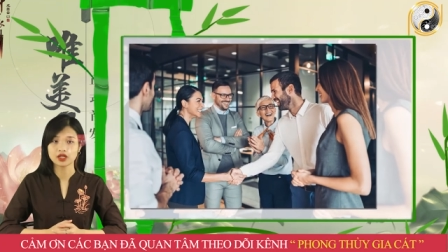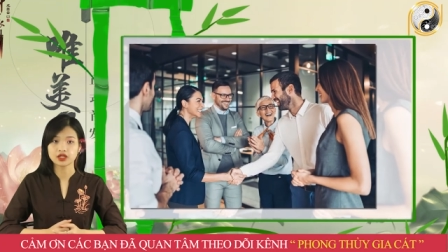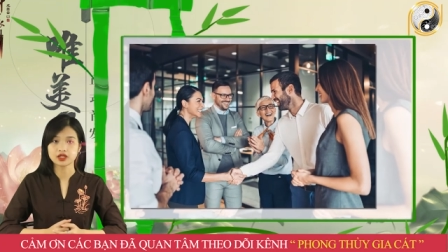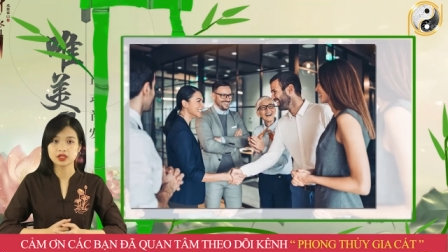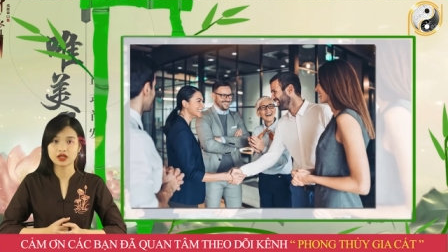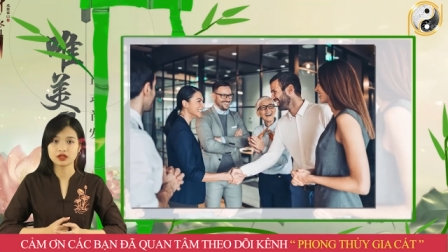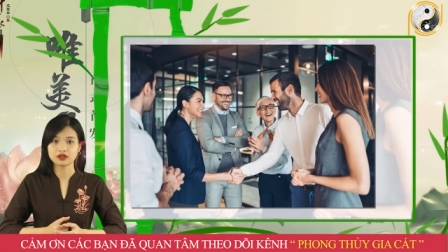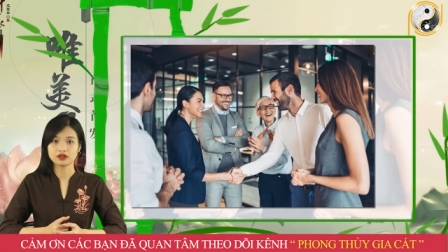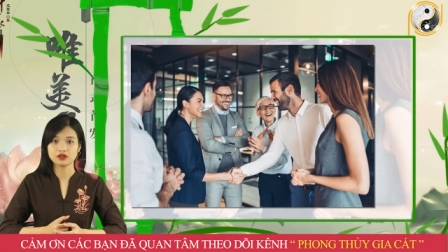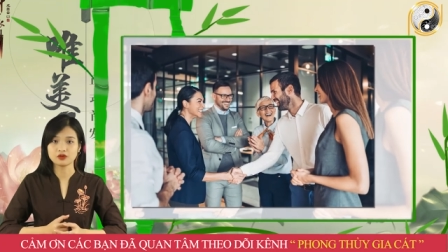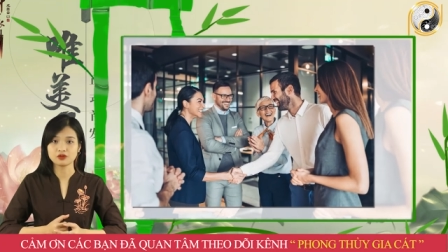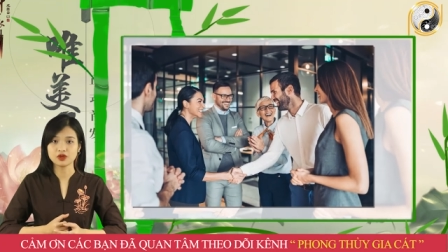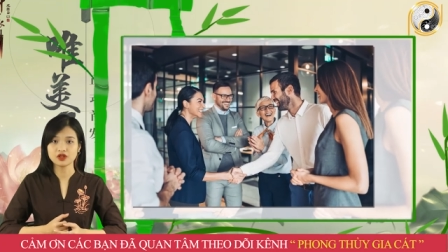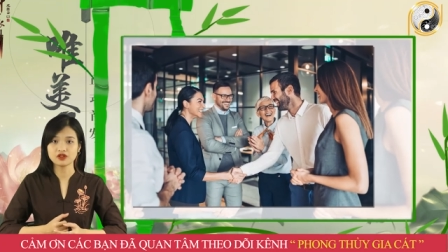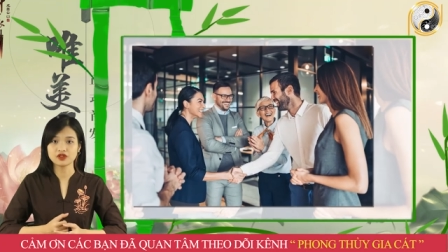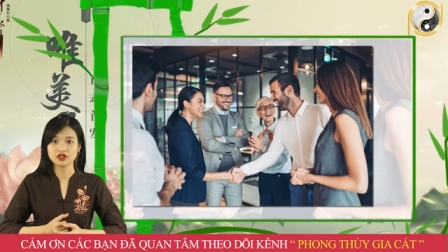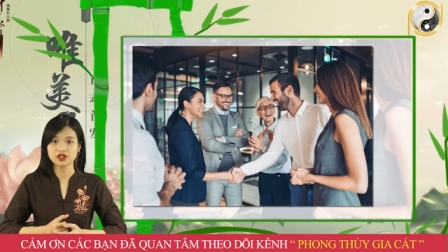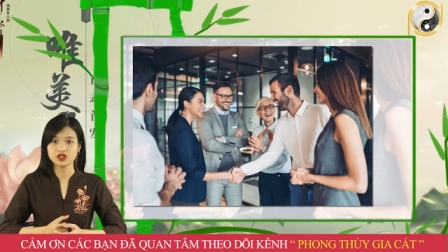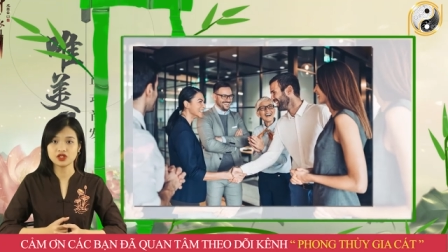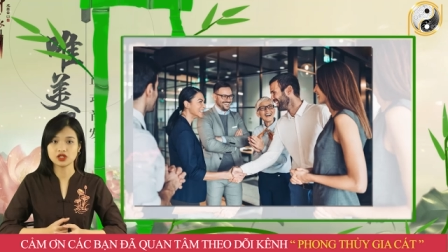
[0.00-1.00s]
đạt được
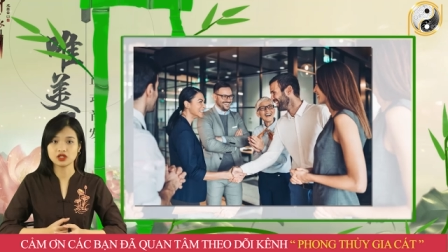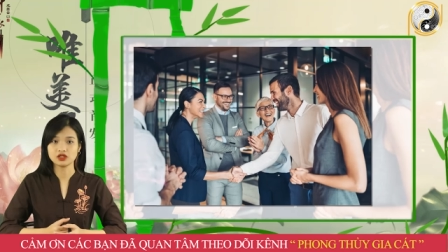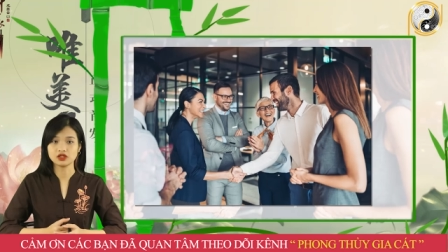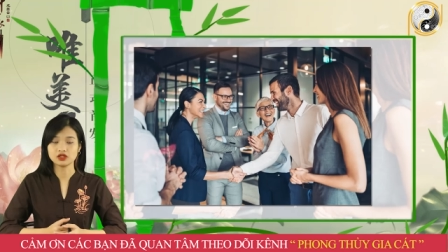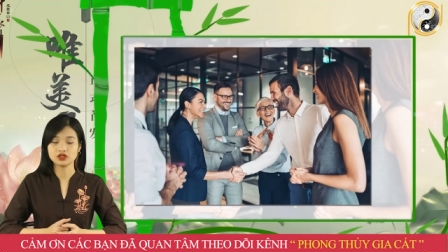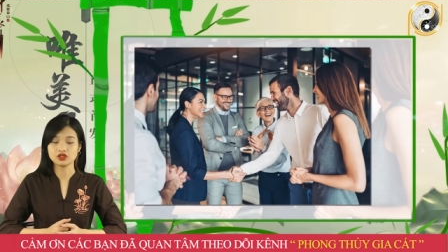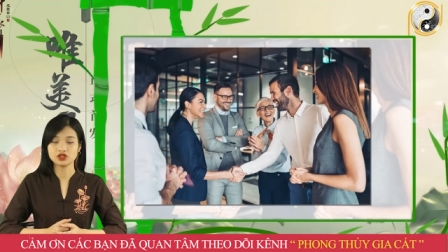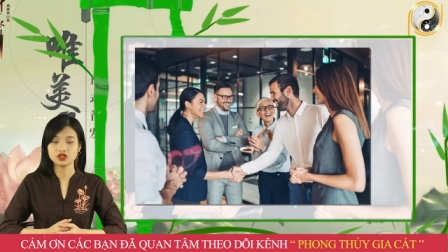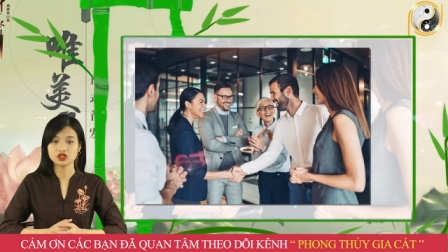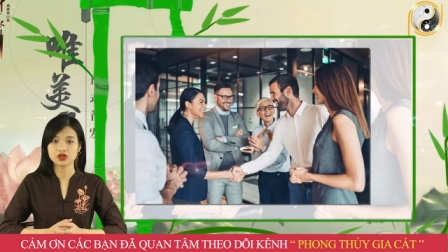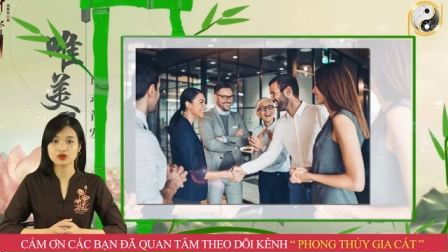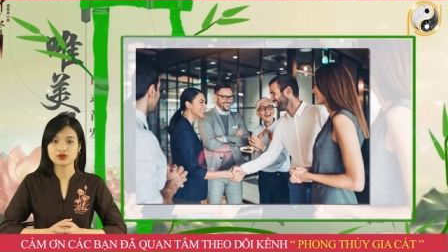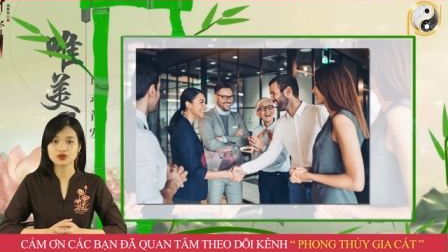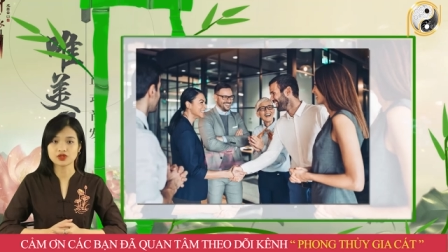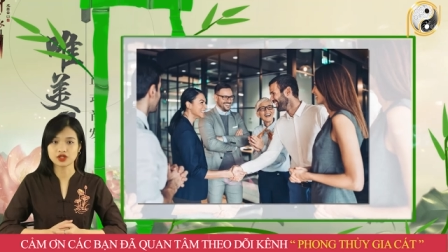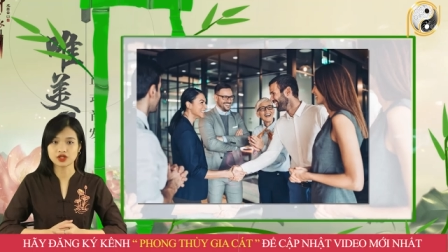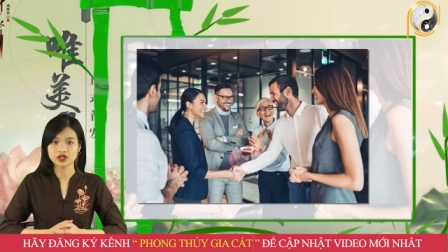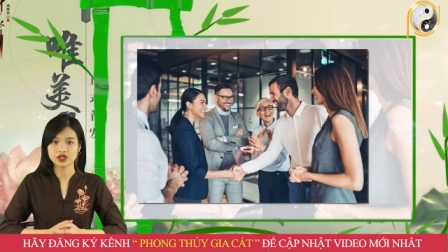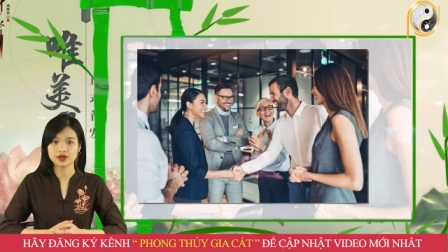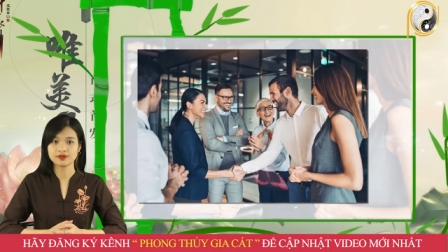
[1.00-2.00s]
bước phát triển lớn trong
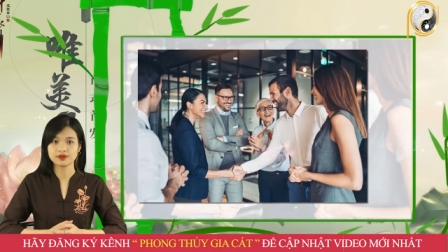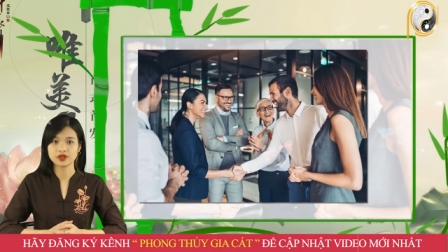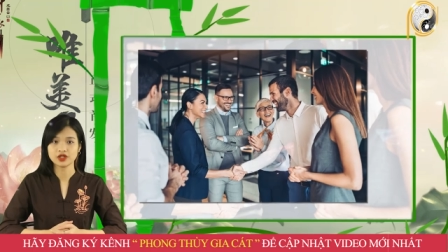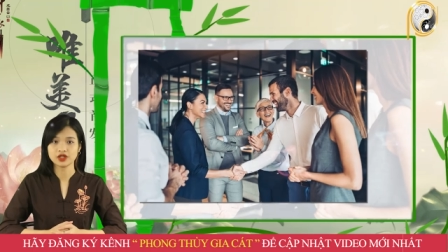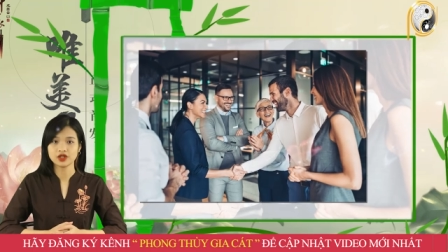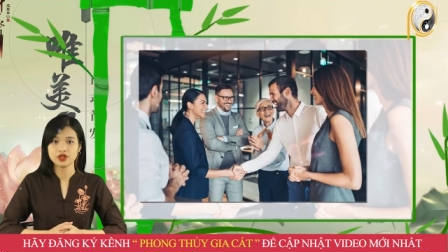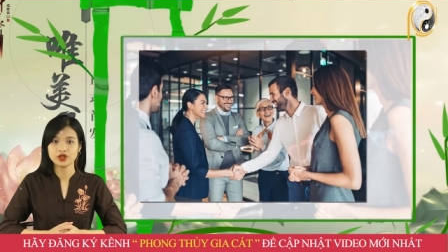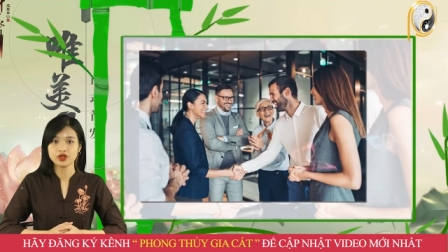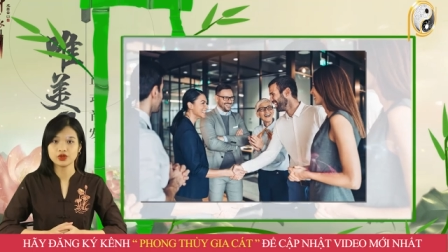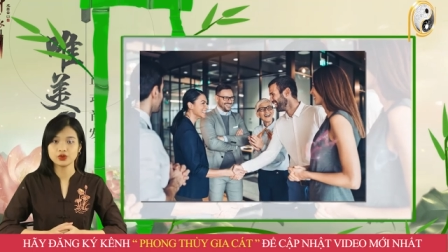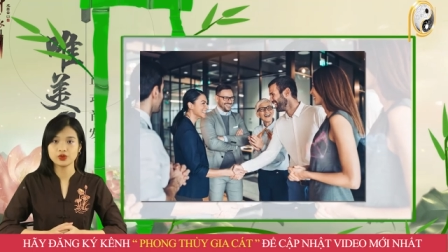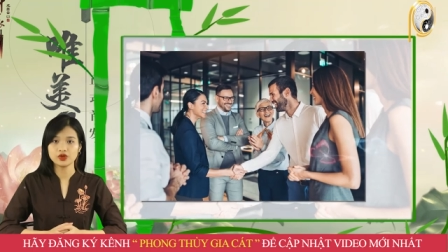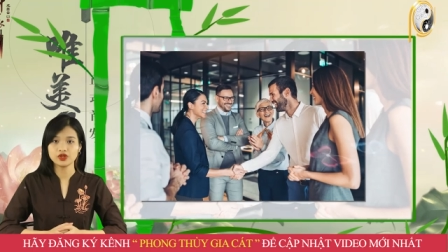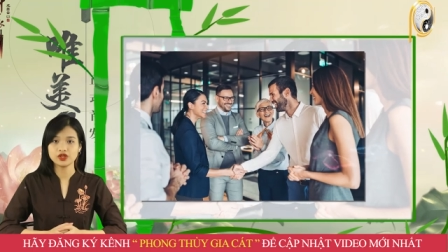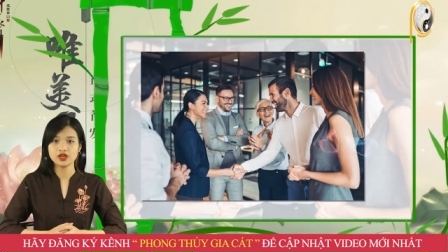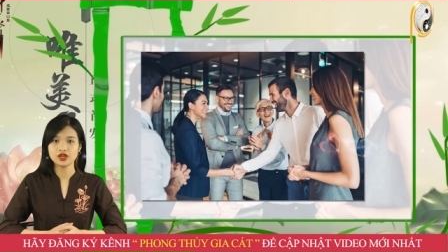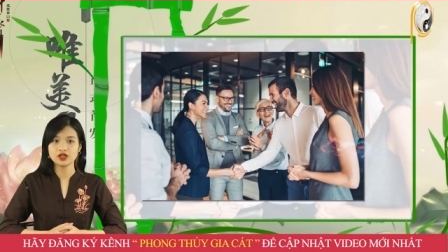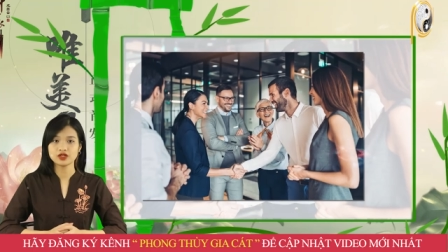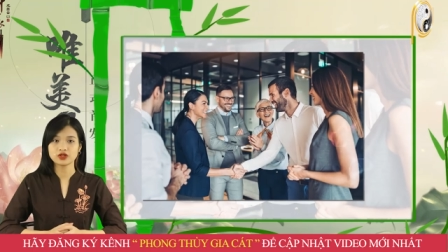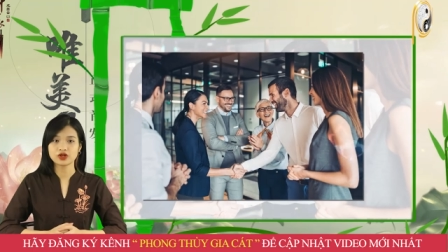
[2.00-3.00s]
sự nghiệp. Tuy
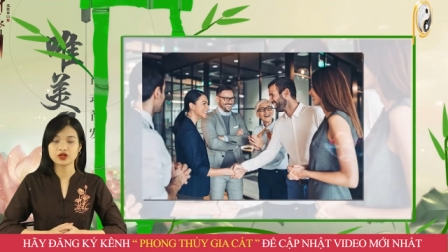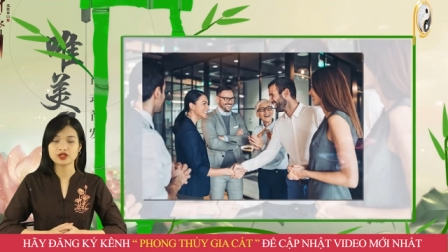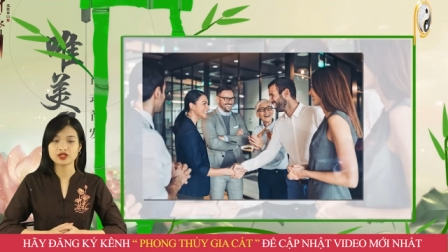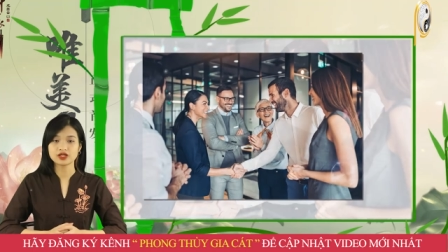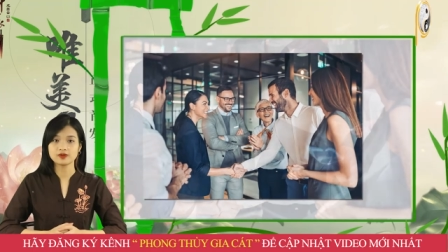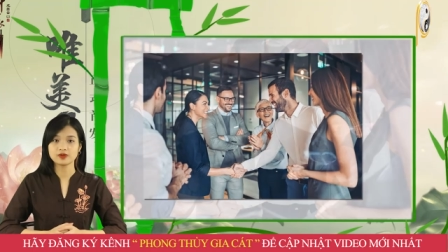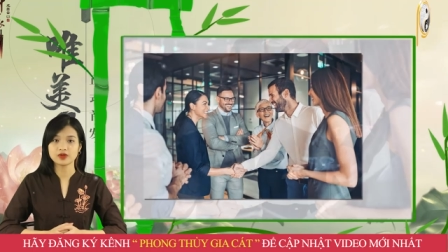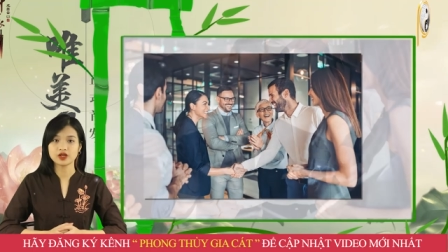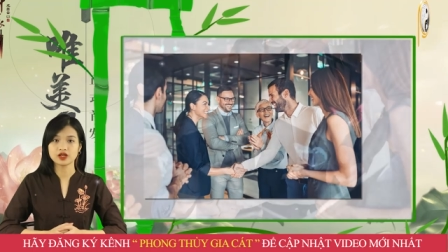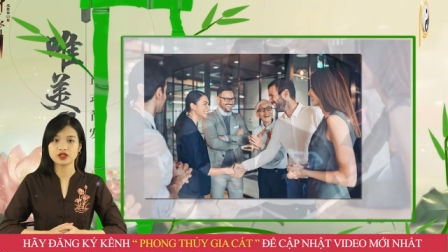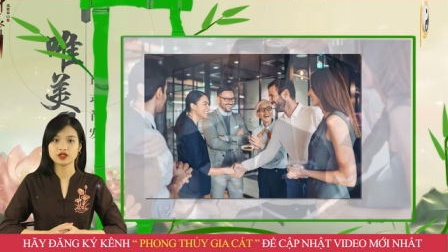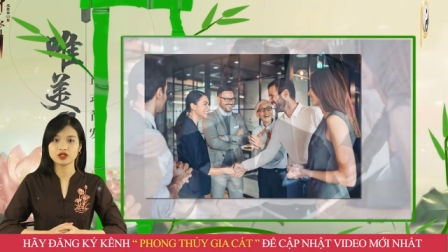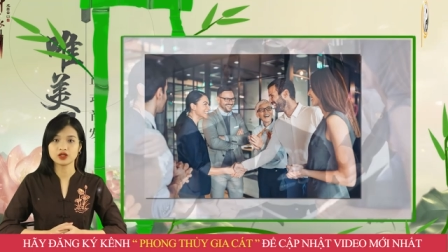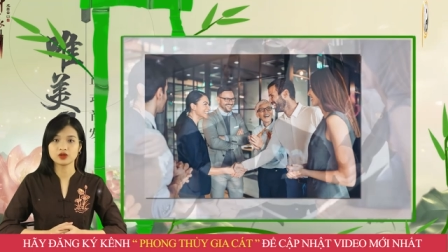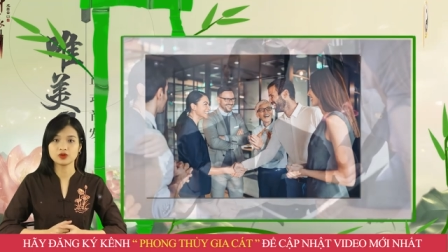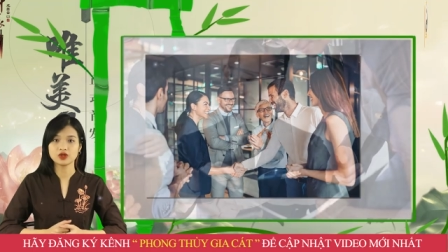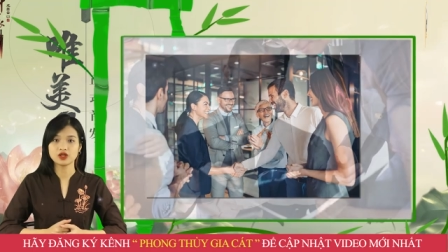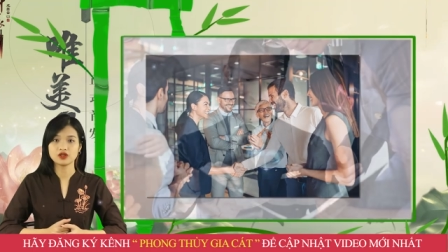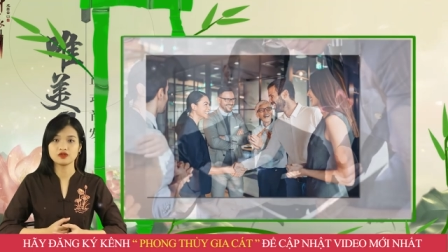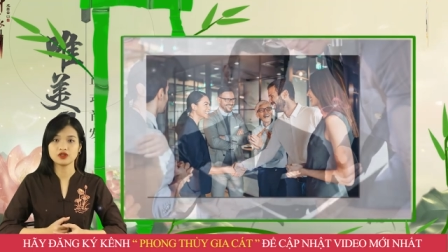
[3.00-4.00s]
nhiên, con giáp này
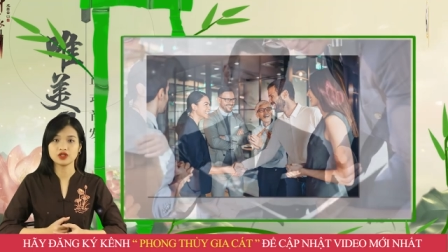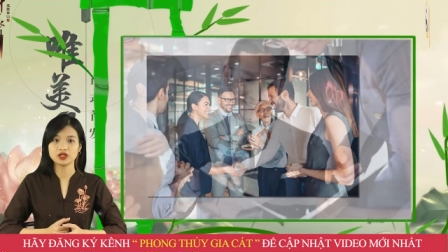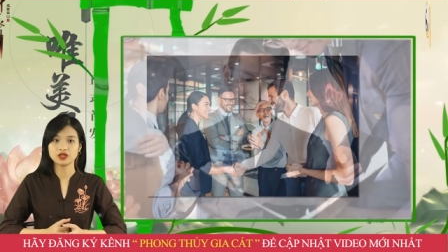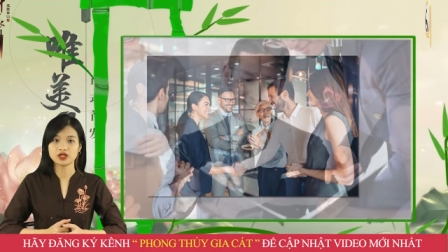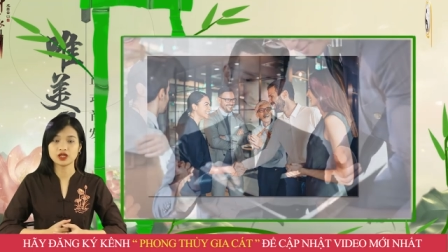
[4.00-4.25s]
không nên vì